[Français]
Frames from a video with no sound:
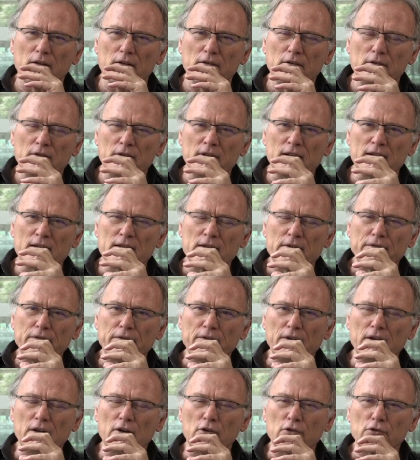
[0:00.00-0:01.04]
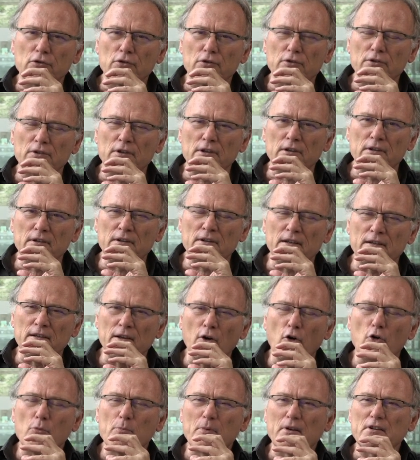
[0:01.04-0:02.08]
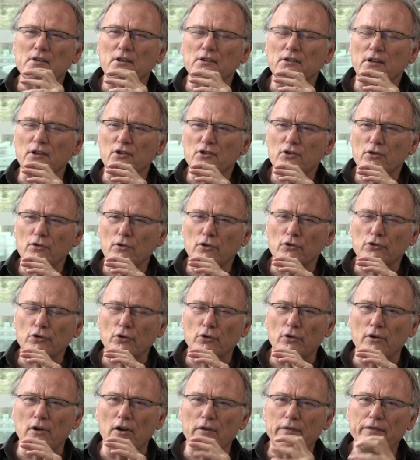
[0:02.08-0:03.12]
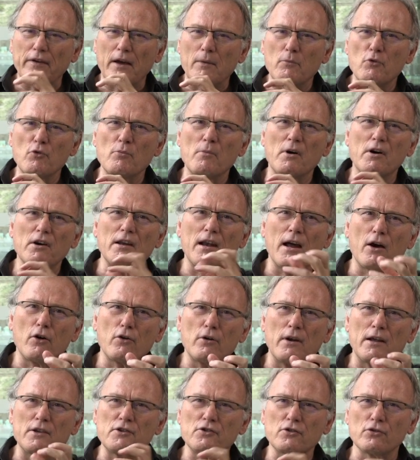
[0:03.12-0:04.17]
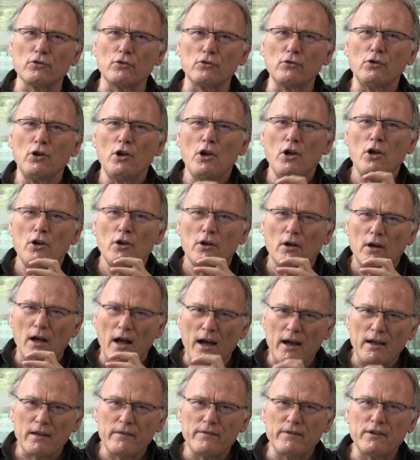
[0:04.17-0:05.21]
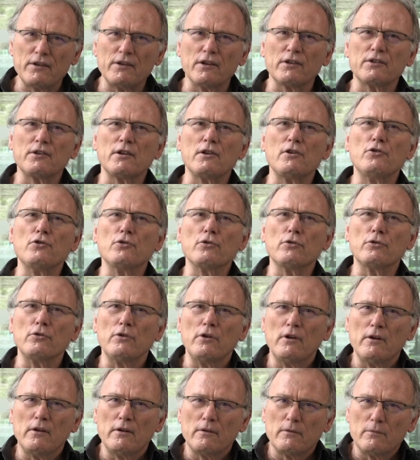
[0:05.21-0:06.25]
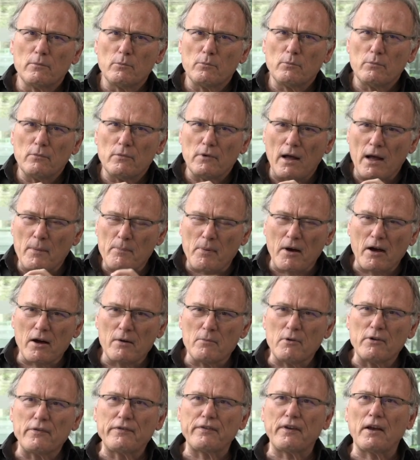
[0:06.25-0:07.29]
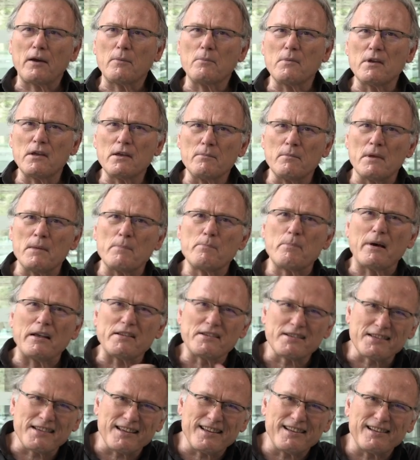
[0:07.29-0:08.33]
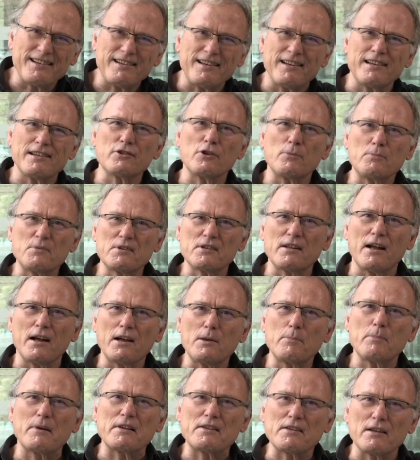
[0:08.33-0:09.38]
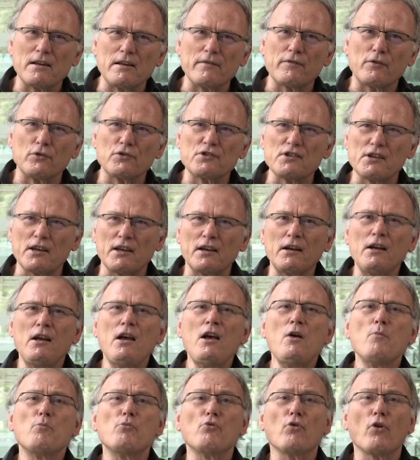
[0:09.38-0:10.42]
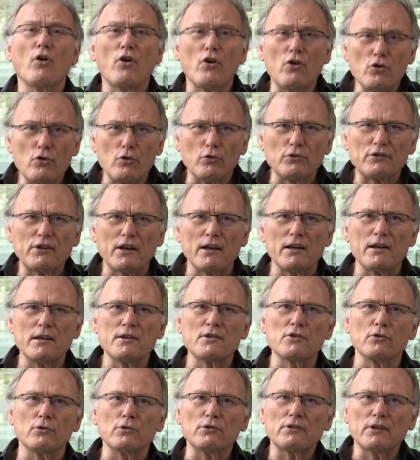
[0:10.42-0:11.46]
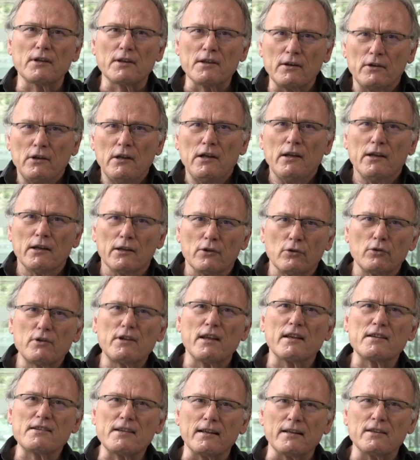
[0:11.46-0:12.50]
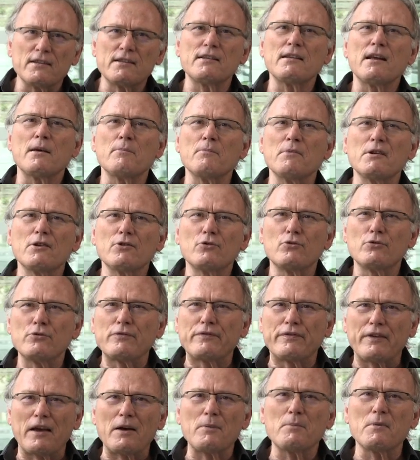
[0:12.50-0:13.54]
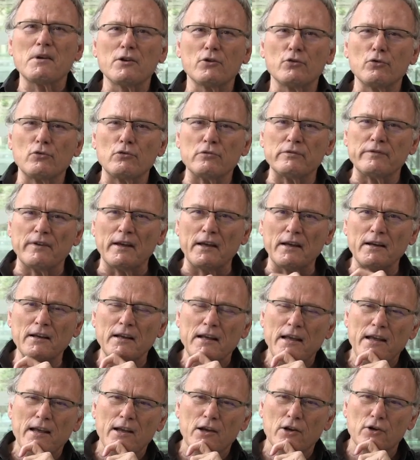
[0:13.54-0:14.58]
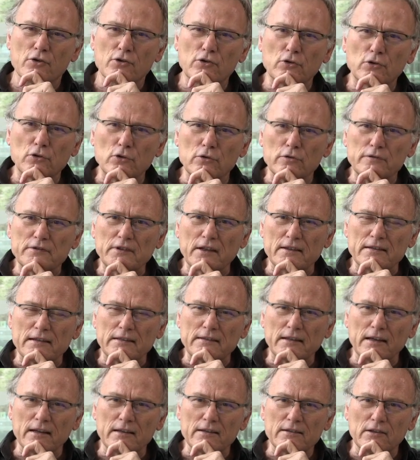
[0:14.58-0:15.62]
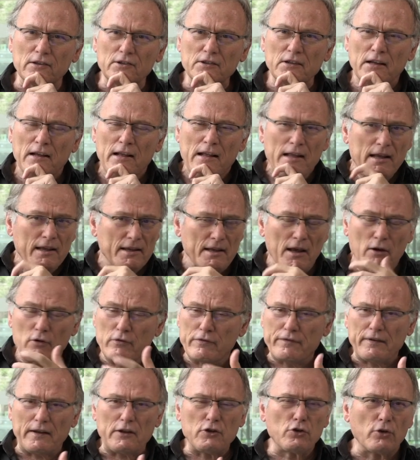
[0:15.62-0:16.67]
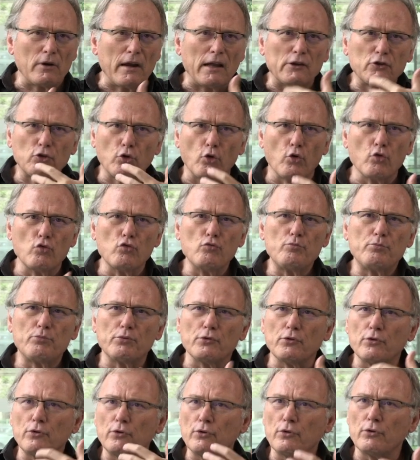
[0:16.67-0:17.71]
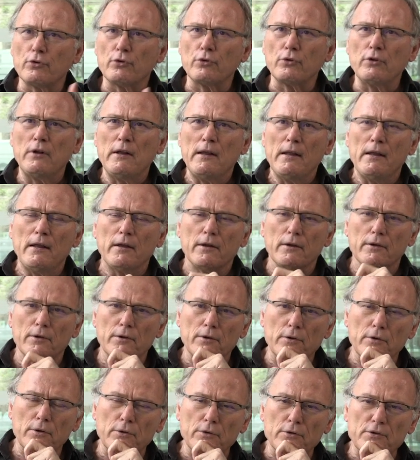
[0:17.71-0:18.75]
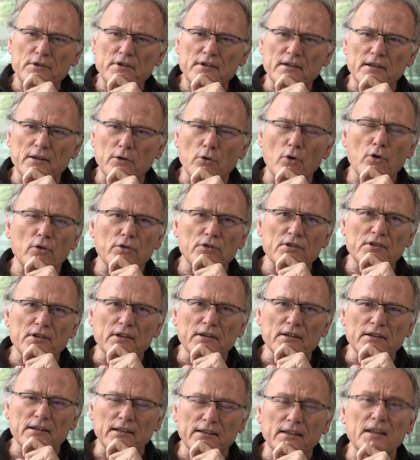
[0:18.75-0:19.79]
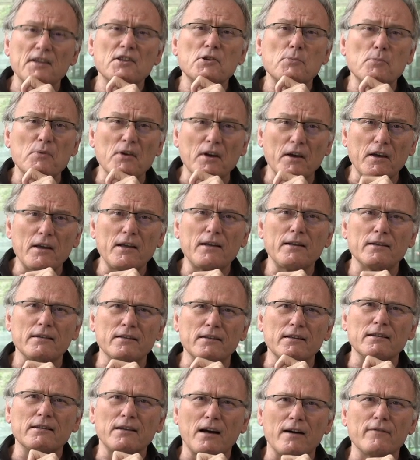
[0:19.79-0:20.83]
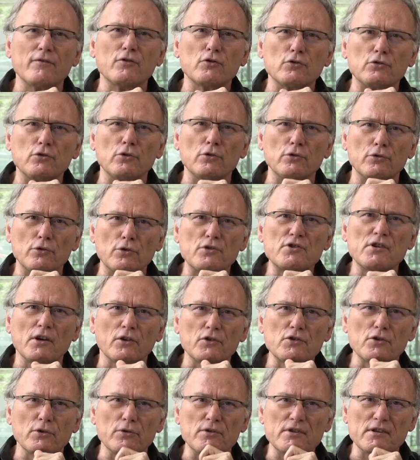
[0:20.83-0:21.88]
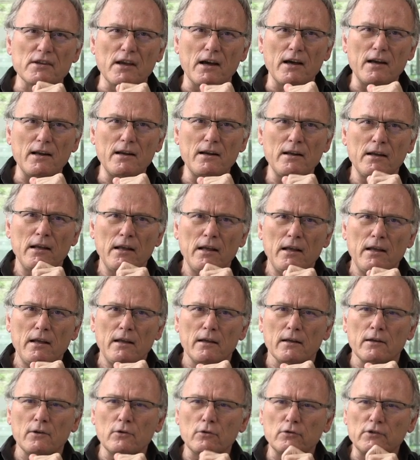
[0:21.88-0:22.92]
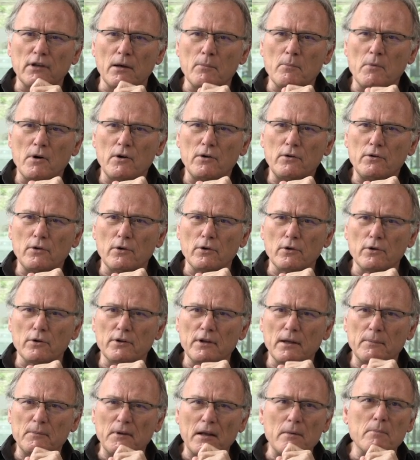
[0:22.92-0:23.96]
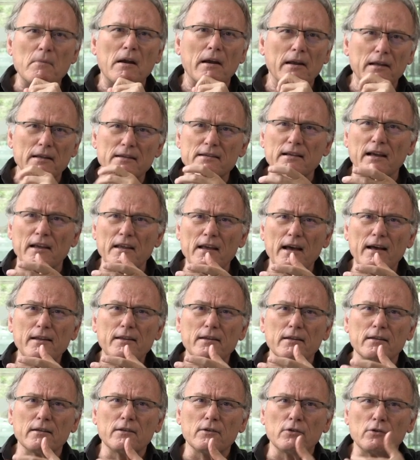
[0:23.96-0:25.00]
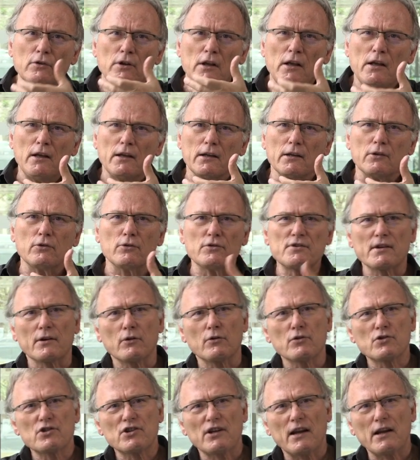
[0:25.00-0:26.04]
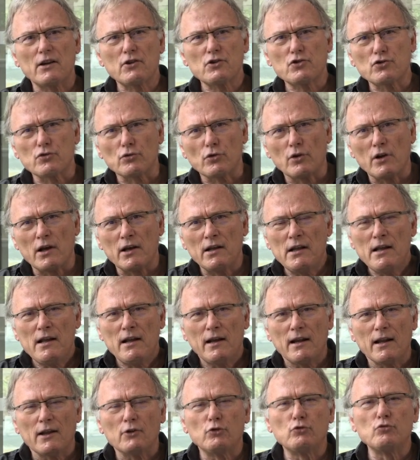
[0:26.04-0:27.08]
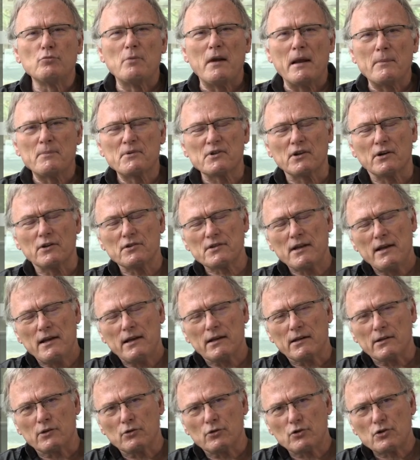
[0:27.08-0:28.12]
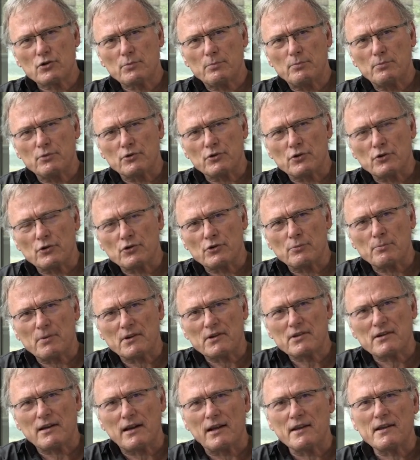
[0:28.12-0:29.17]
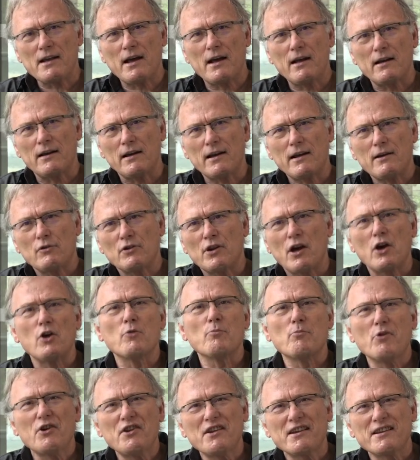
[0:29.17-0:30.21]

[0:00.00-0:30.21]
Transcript: des effets, des représentations entre l'enfermement et la relation arrivée dans des lieux apparemment fermé, mais passer les obstacles, passer les frontières pour rencontrer les autres. Et, et donc il y a cette dynamique du fermé et de l'ouvert que je trouve très intéressante. Il y a le fait que la troupe euh, euh, s'est inspirée des travaux de, sciences sociales, et notamment euh, d'Abdelmalek Sayad et de, et de, ses recherches sur la, double absence. Et donc je, pense que là, y là, on a un bon